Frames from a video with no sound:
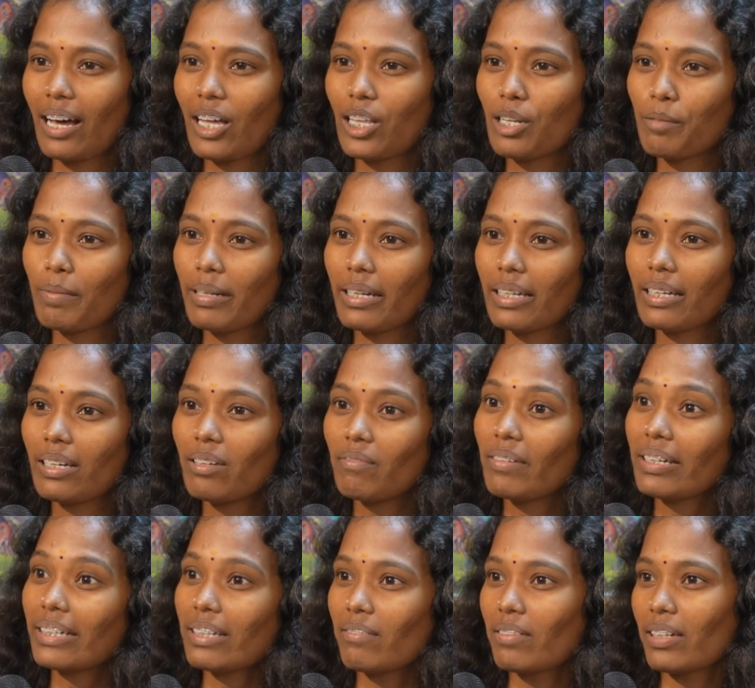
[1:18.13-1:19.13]
அதன் பிறகு
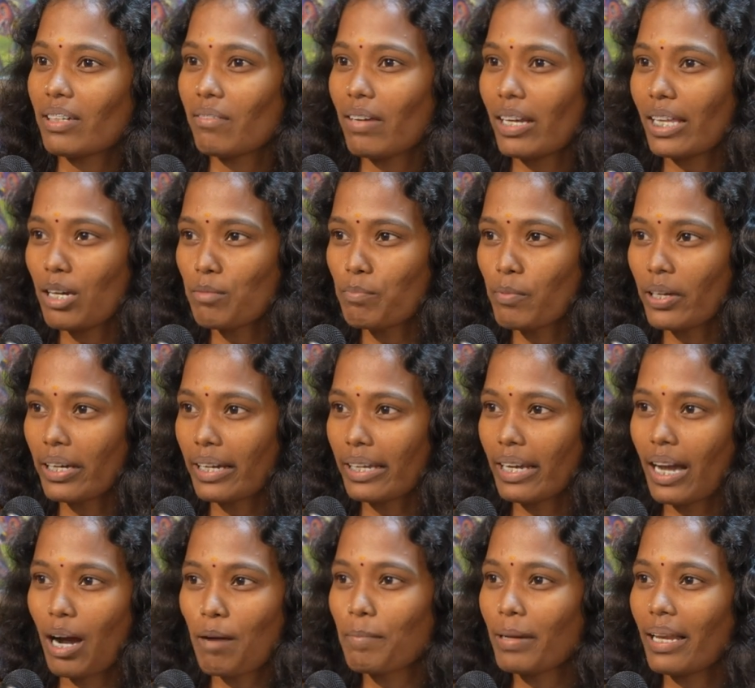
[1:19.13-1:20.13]
வீட்டை விட்டு வெளியே
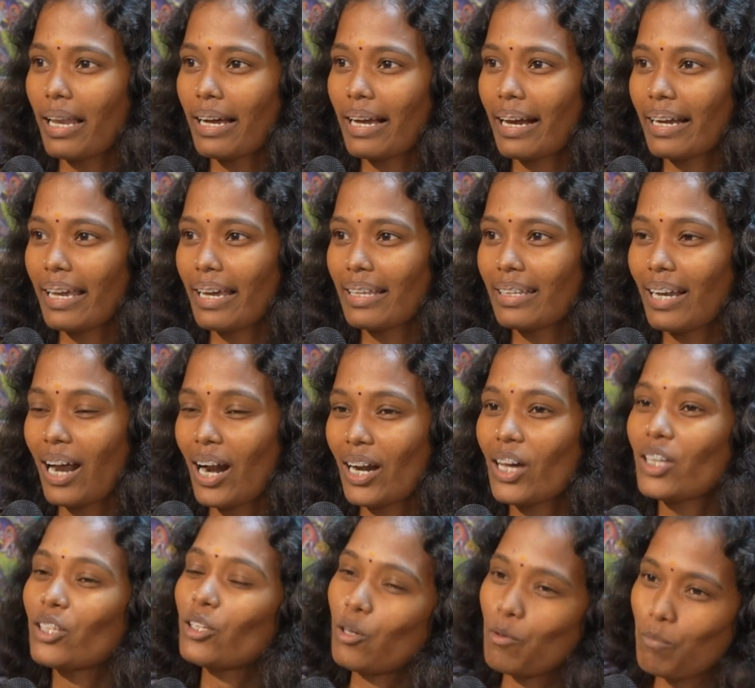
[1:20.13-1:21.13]
போயிடுறீங்க அப்படிலாம் கிடையாதுன்னு
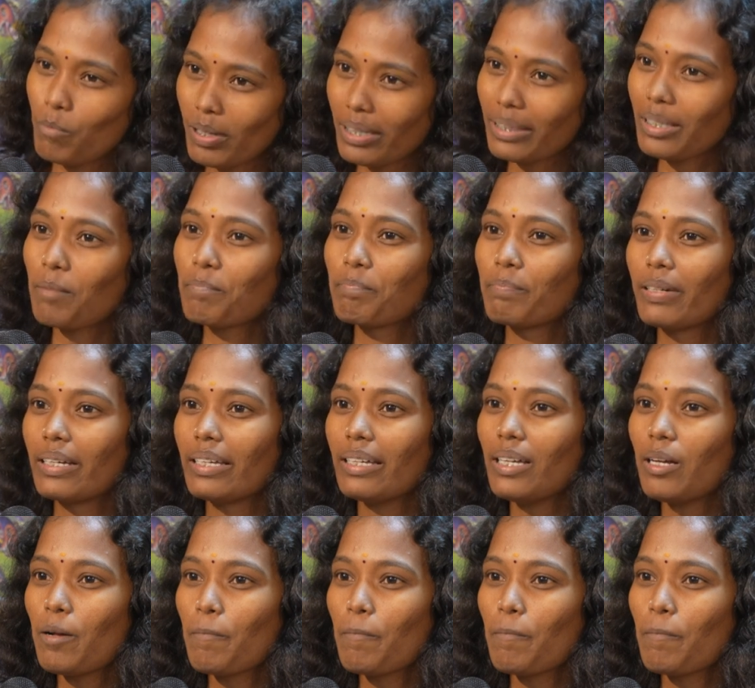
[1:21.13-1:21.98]
ஆனால் அது ரொம்ப தப்பு